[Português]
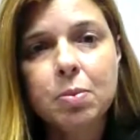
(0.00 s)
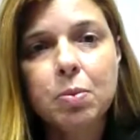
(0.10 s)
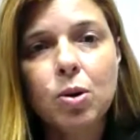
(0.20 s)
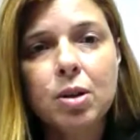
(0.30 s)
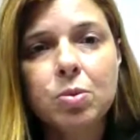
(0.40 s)

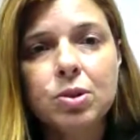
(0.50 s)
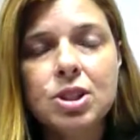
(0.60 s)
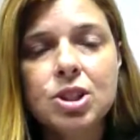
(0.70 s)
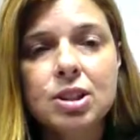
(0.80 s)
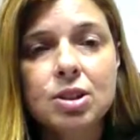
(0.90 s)
embora
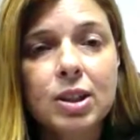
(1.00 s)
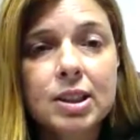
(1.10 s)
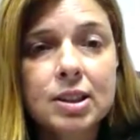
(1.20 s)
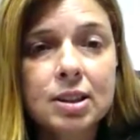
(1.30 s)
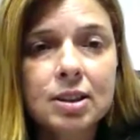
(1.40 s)
muita gente não
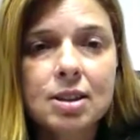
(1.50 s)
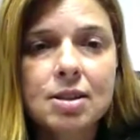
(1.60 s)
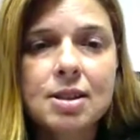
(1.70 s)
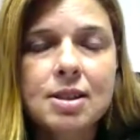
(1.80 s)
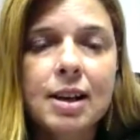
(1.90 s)
acredita,
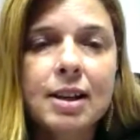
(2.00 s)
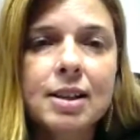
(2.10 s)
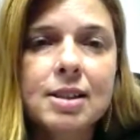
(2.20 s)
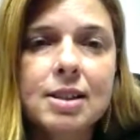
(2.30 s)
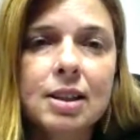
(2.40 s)
às vezes a
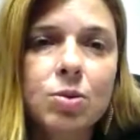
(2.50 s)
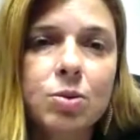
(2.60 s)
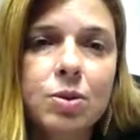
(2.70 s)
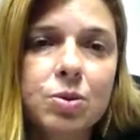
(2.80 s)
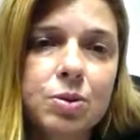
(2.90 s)
criança está
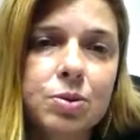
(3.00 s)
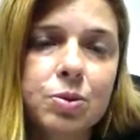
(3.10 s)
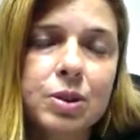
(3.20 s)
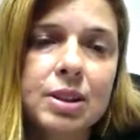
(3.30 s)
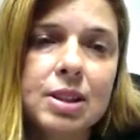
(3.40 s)
com
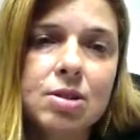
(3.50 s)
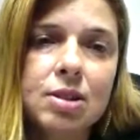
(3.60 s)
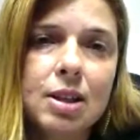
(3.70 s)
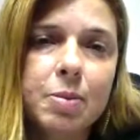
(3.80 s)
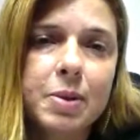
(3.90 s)
um, um,
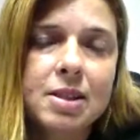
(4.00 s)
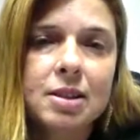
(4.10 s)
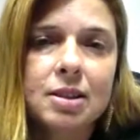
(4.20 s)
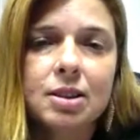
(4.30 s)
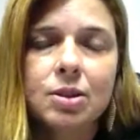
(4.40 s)
início de
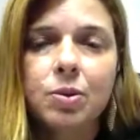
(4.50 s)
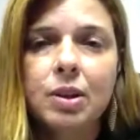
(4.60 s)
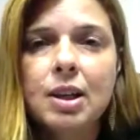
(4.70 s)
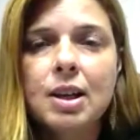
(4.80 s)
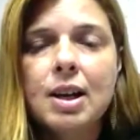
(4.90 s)
depressão,
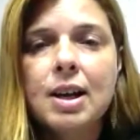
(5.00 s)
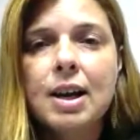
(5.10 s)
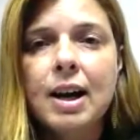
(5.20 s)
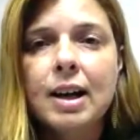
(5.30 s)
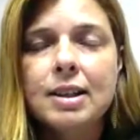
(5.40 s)

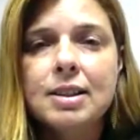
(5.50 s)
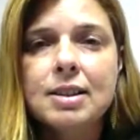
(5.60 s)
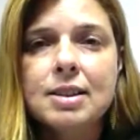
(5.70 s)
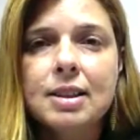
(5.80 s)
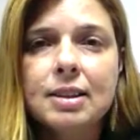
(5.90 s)
a
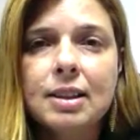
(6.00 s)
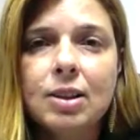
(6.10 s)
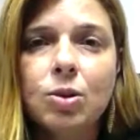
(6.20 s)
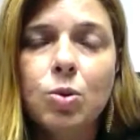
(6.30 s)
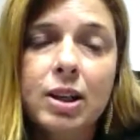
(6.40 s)
criança
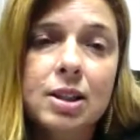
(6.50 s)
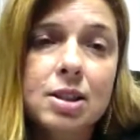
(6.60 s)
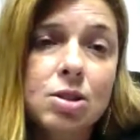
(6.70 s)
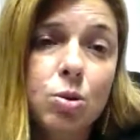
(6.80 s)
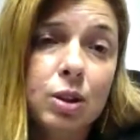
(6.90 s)
tá, ou a
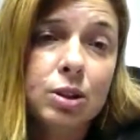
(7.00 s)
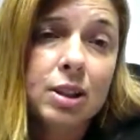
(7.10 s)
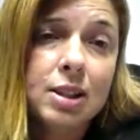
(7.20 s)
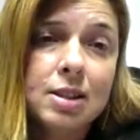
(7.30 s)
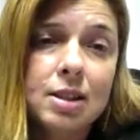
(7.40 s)
criança ou o
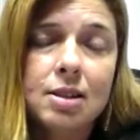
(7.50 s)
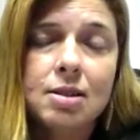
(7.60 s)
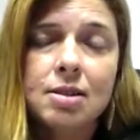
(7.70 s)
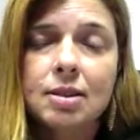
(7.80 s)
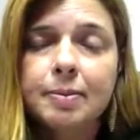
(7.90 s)

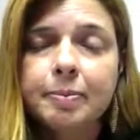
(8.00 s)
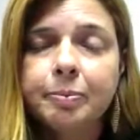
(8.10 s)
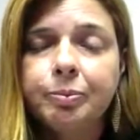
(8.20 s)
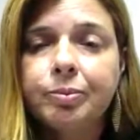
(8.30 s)
adolescente, né,